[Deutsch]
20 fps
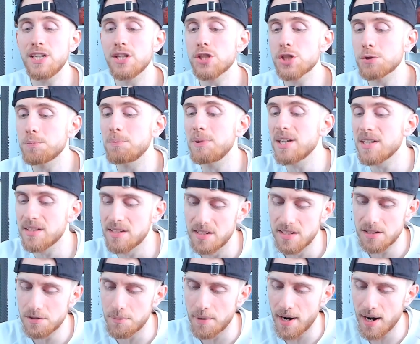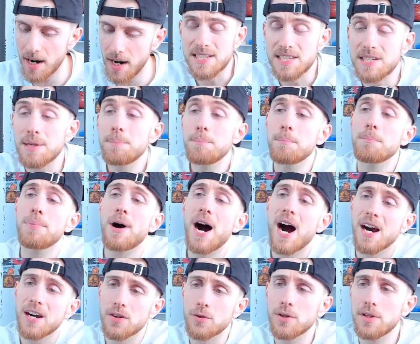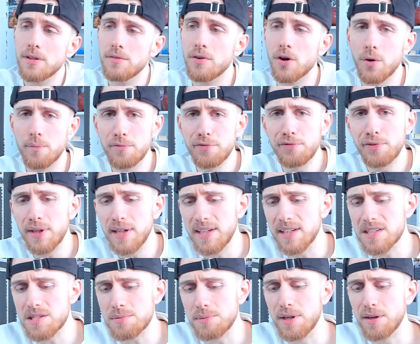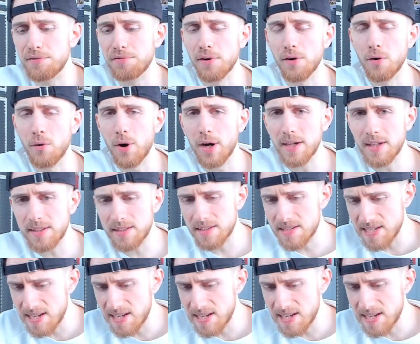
Vliet spielt nicht mal. Es gibt ein paar Gründe, warum Philly jetzt wieder verloren hat.